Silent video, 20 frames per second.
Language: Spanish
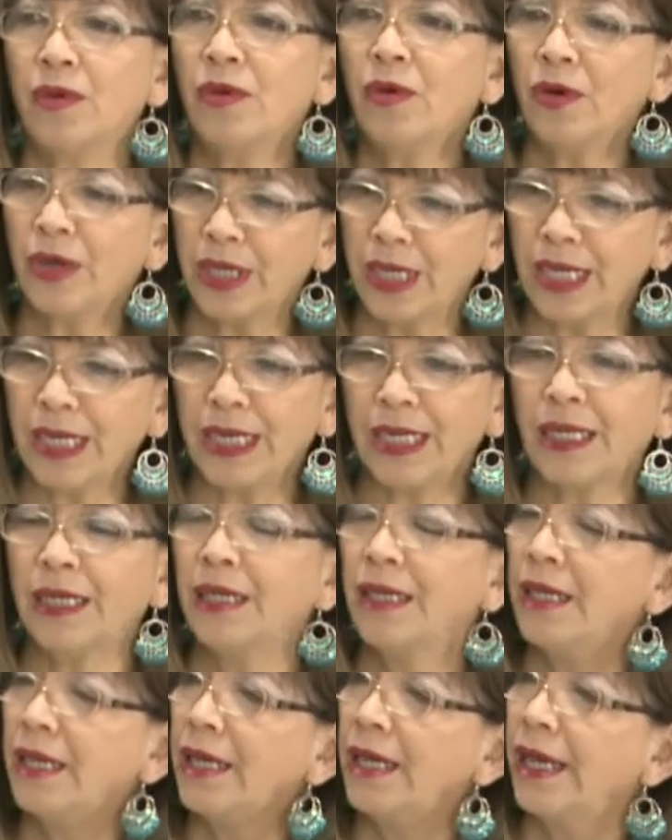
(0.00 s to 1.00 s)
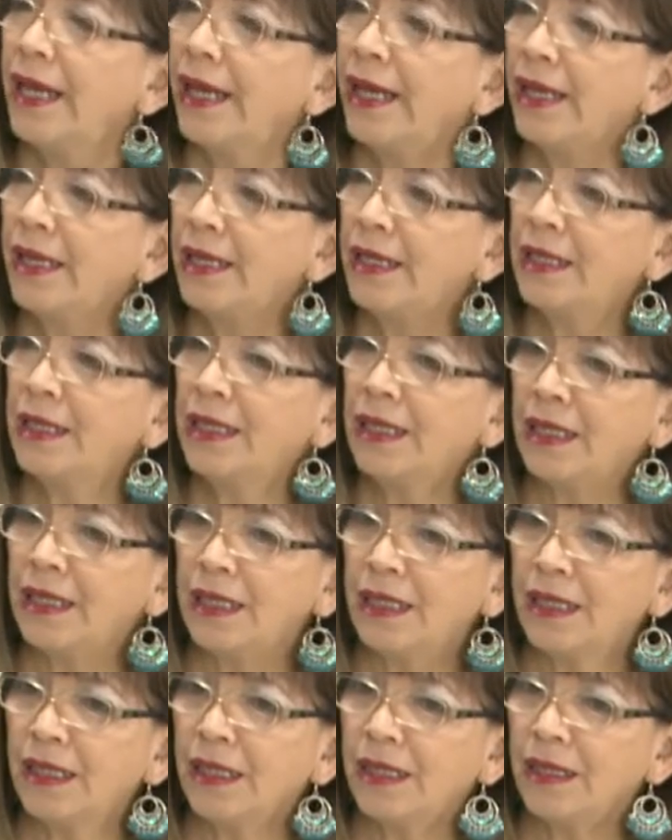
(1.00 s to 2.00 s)
cojines yo
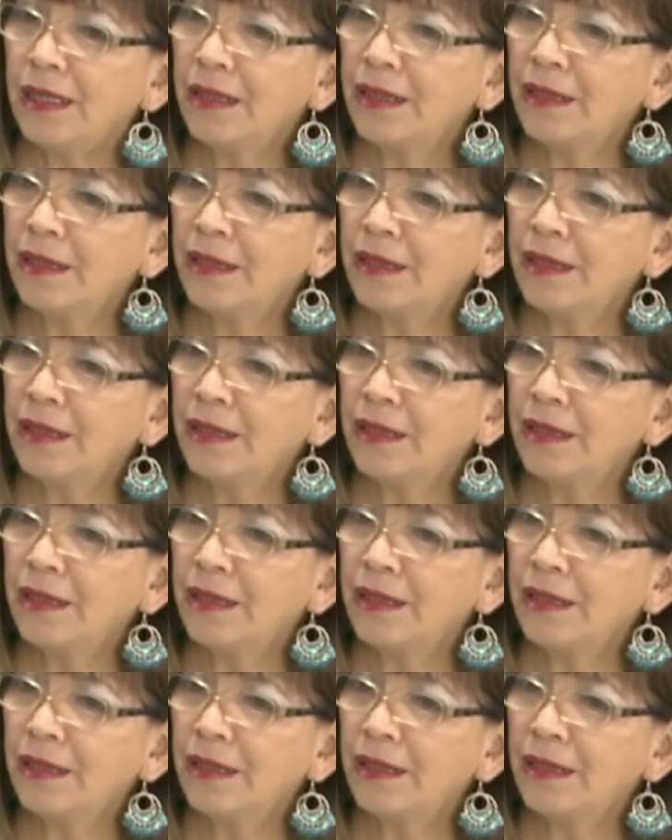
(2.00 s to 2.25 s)
le quería